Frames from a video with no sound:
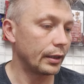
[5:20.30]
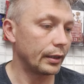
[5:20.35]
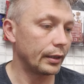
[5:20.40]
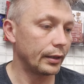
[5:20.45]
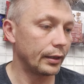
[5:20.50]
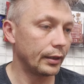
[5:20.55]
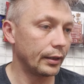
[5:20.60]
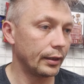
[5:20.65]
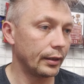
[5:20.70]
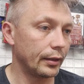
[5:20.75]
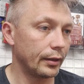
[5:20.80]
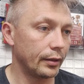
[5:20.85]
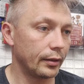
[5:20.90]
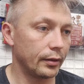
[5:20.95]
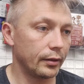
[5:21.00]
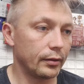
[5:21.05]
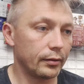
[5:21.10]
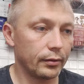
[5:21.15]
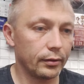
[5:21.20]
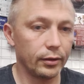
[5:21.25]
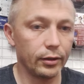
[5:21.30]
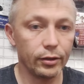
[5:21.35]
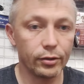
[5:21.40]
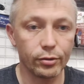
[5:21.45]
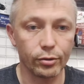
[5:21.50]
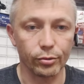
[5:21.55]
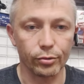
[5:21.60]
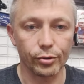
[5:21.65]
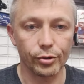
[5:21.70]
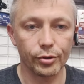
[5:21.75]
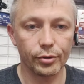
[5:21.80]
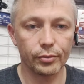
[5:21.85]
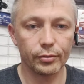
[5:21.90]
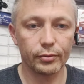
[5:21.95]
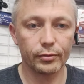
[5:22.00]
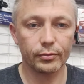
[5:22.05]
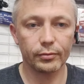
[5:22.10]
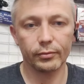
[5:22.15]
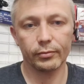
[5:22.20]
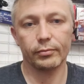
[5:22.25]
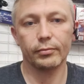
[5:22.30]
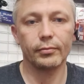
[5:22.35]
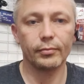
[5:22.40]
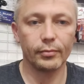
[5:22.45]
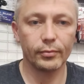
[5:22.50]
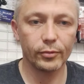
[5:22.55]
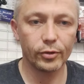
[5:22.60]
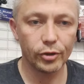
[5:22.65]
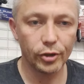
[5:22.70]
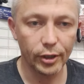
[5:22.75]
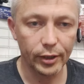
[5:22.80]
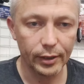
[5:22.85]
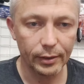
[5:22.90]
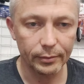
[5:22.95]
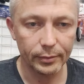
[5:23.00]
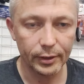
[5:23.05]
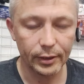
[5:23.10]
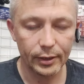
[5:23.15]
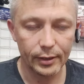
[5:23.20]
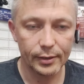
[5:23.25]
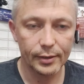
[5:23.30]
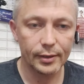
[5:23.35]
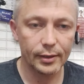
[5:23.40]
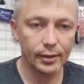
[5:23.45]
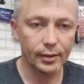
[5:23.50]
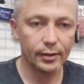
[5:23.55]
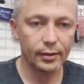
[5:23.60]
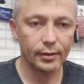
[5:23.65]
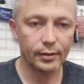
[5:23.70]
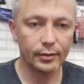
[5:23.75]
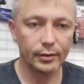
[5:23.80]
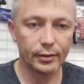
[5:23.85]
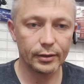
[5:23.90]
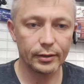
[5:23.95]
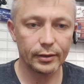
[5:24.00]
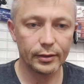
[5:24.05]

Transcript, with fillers: E, I cóż, czekam teraz na